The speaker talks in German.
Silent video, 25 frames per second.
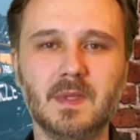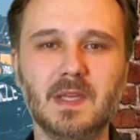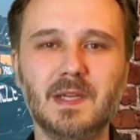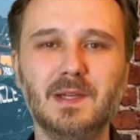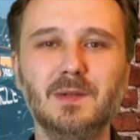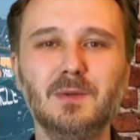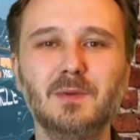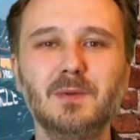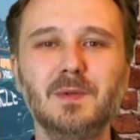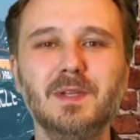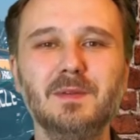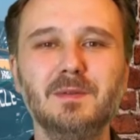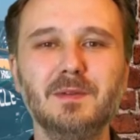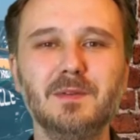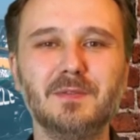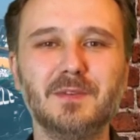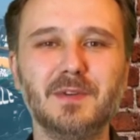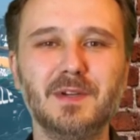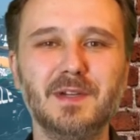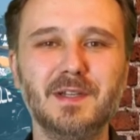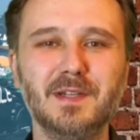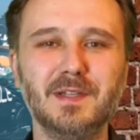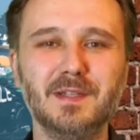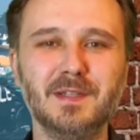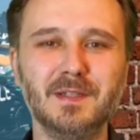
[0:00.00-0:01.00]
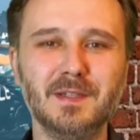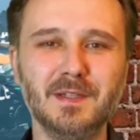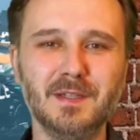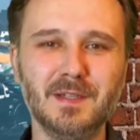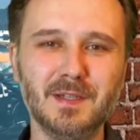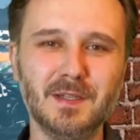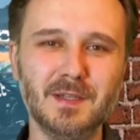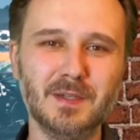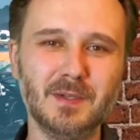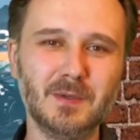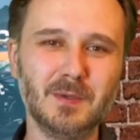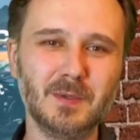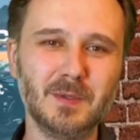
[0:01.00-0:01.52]
Hallo liebe Freunde
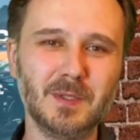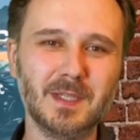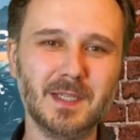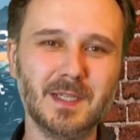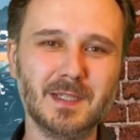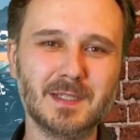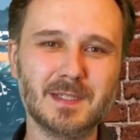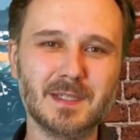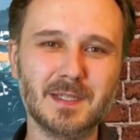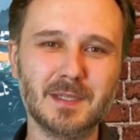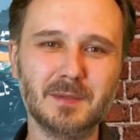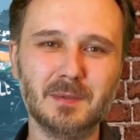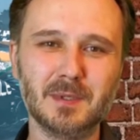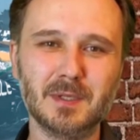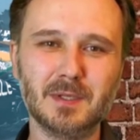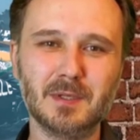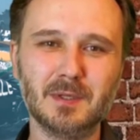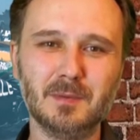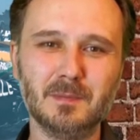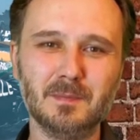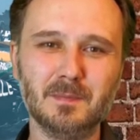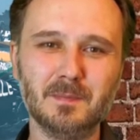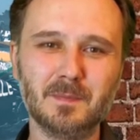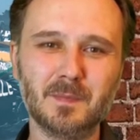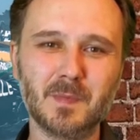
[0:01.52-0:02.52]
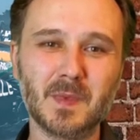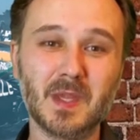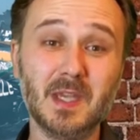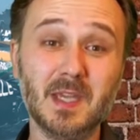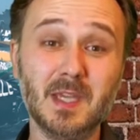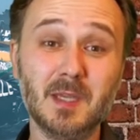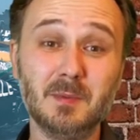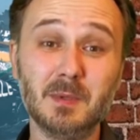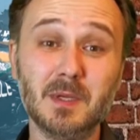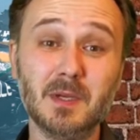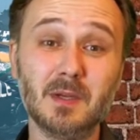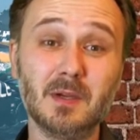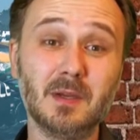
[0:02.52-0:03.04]
und herzlich willkommen.
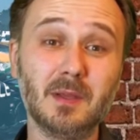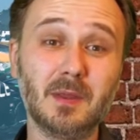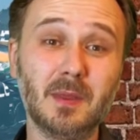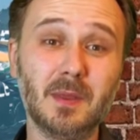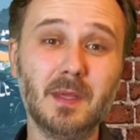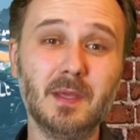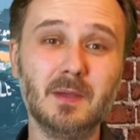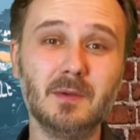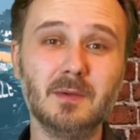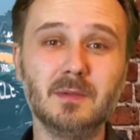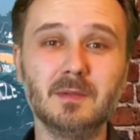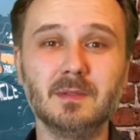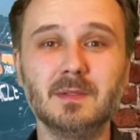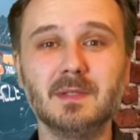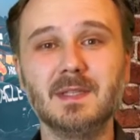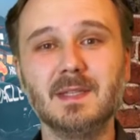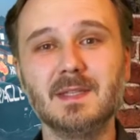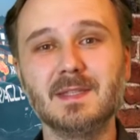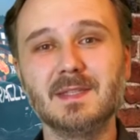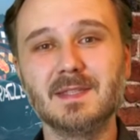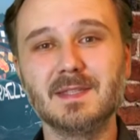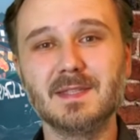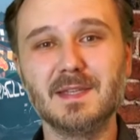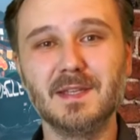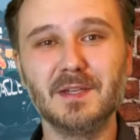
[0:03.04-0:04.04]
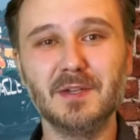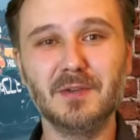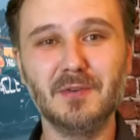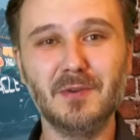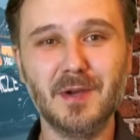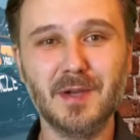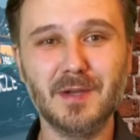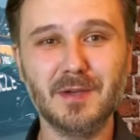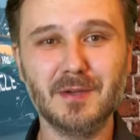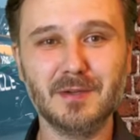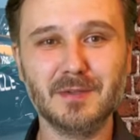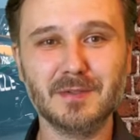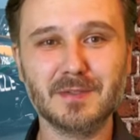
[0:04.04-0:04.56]
Ich bin euer Theo und das ist eine
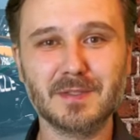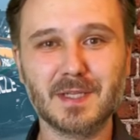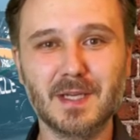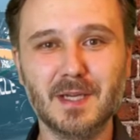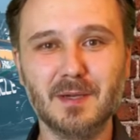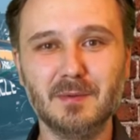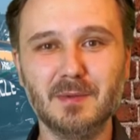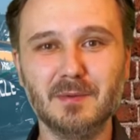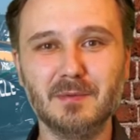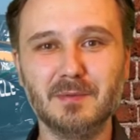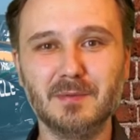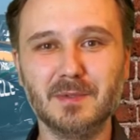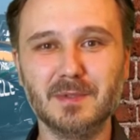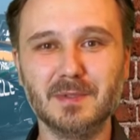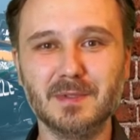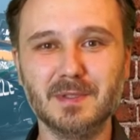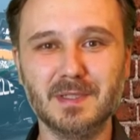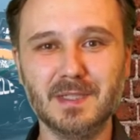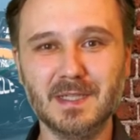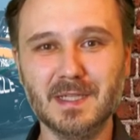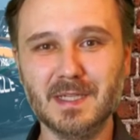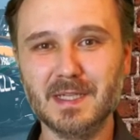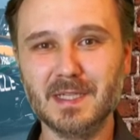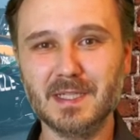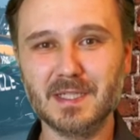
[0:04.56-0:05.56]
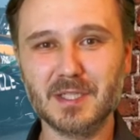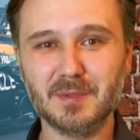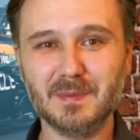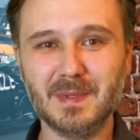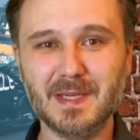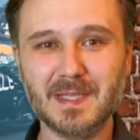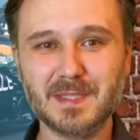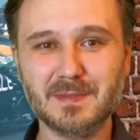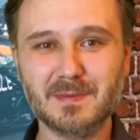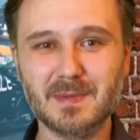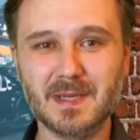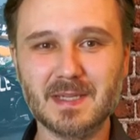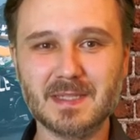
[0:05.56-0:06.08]
neue Ausgabe von
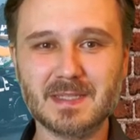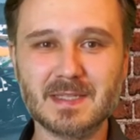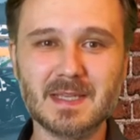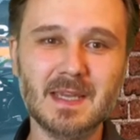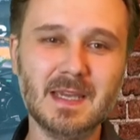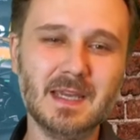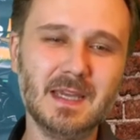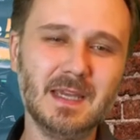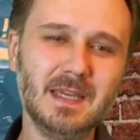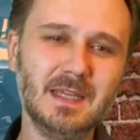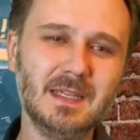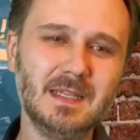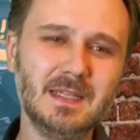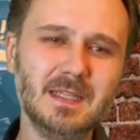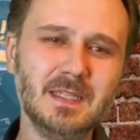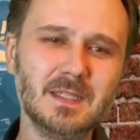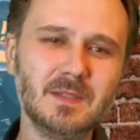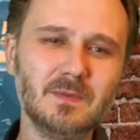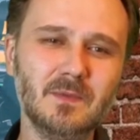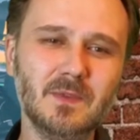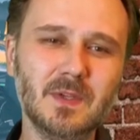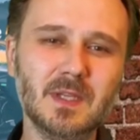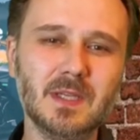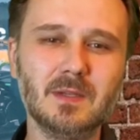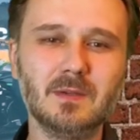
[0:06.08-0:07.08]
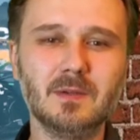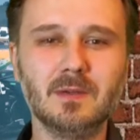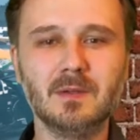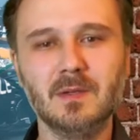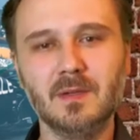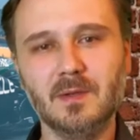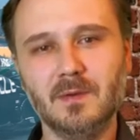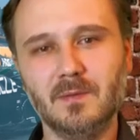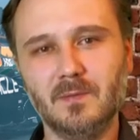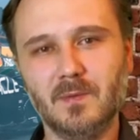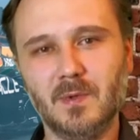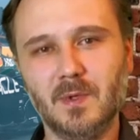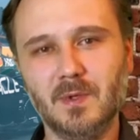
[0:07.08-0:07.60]
Schwarz-Weiß. In diesem Video
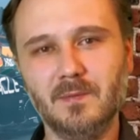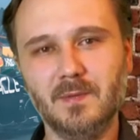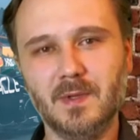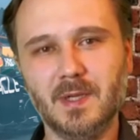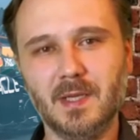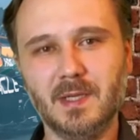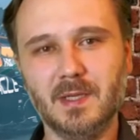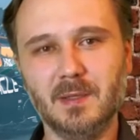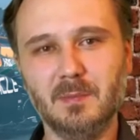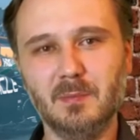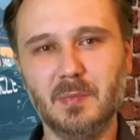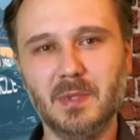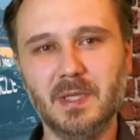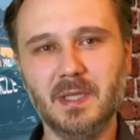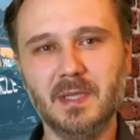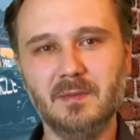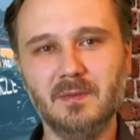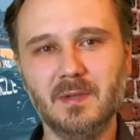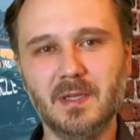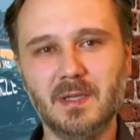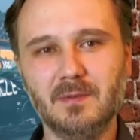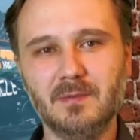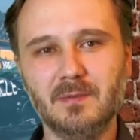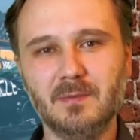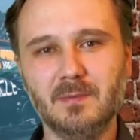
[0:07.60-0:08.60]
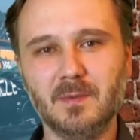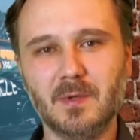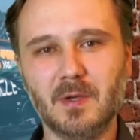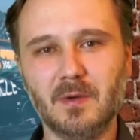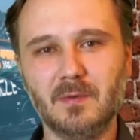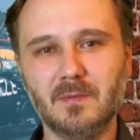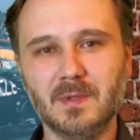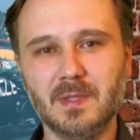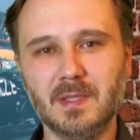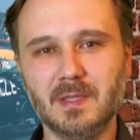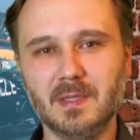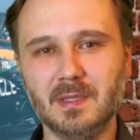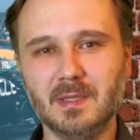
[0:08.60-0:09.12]
wollen wir einen Blick werfen
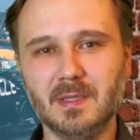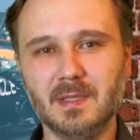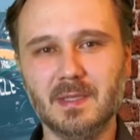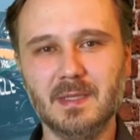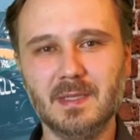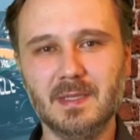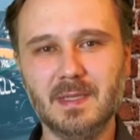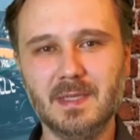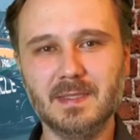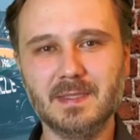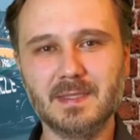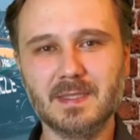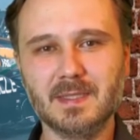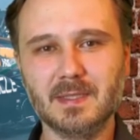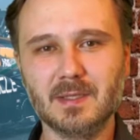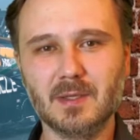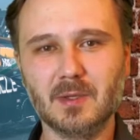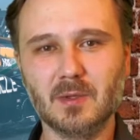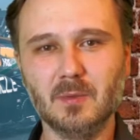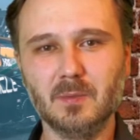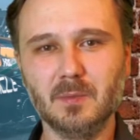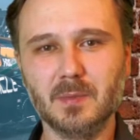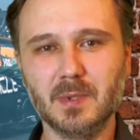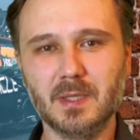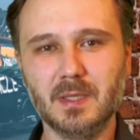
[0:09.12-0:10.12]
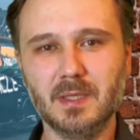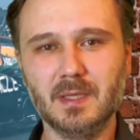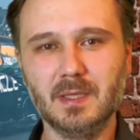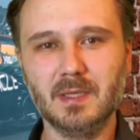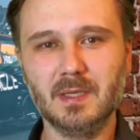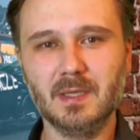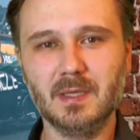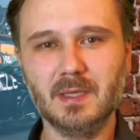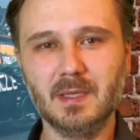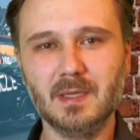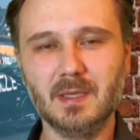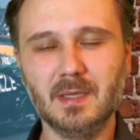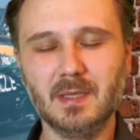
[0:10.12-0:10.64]
auf den letzten Grand Prix
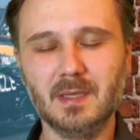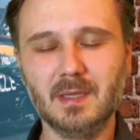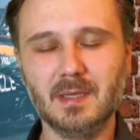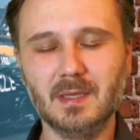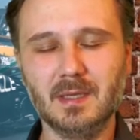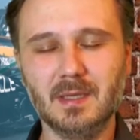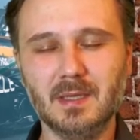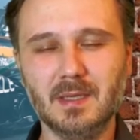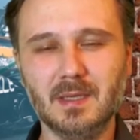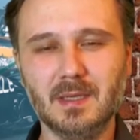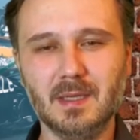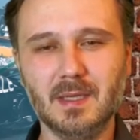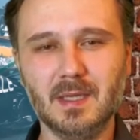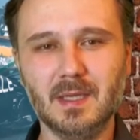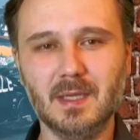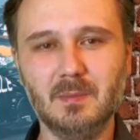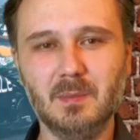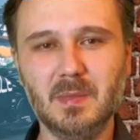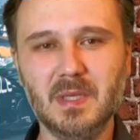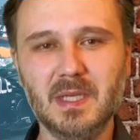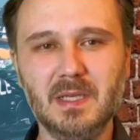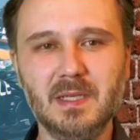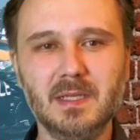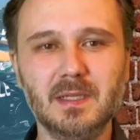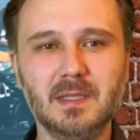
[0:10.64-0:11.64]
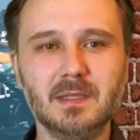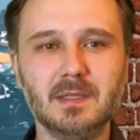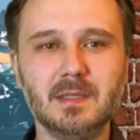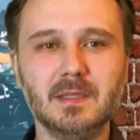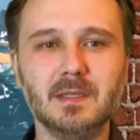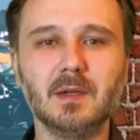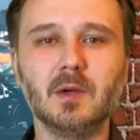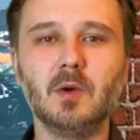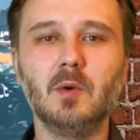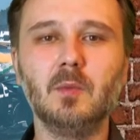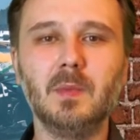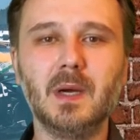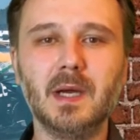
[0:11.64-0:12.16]
Emilia di
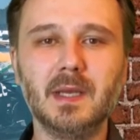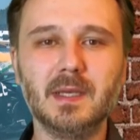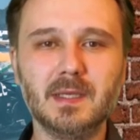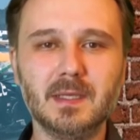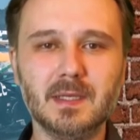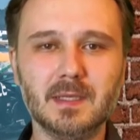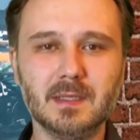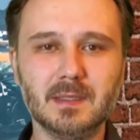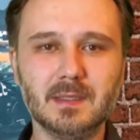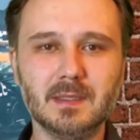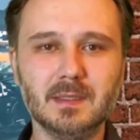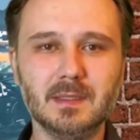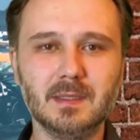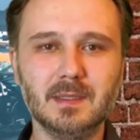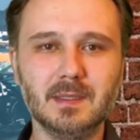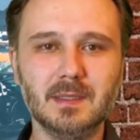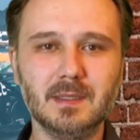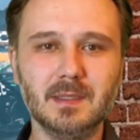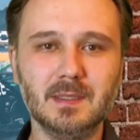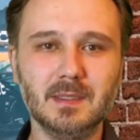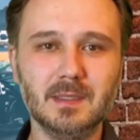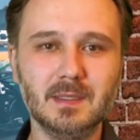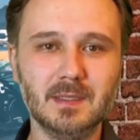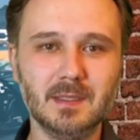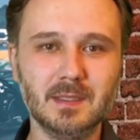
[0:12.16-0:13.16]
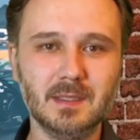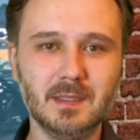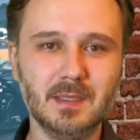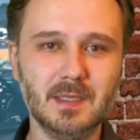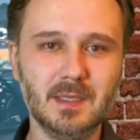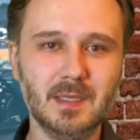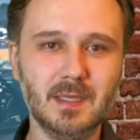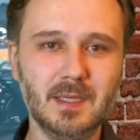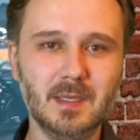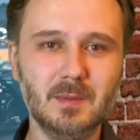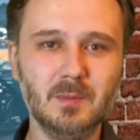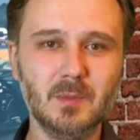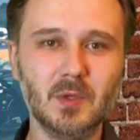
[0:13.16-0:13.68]
Romagna in
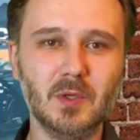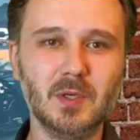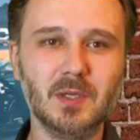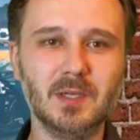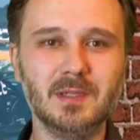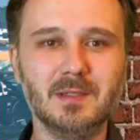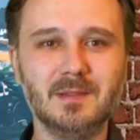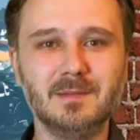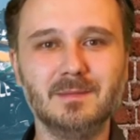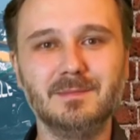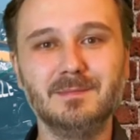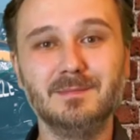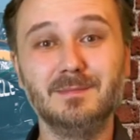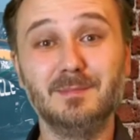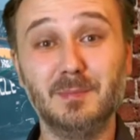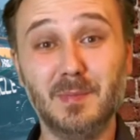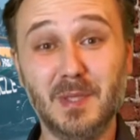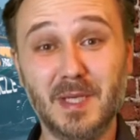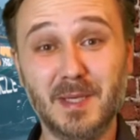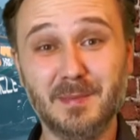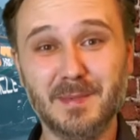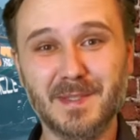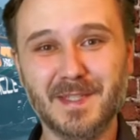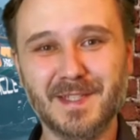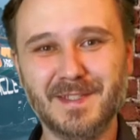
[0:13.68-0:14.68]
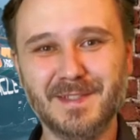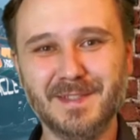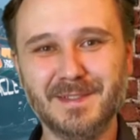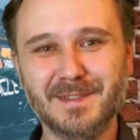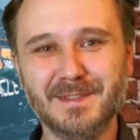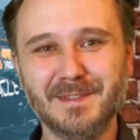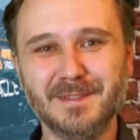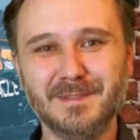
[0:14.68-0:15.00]
Imola. Bleibt dran!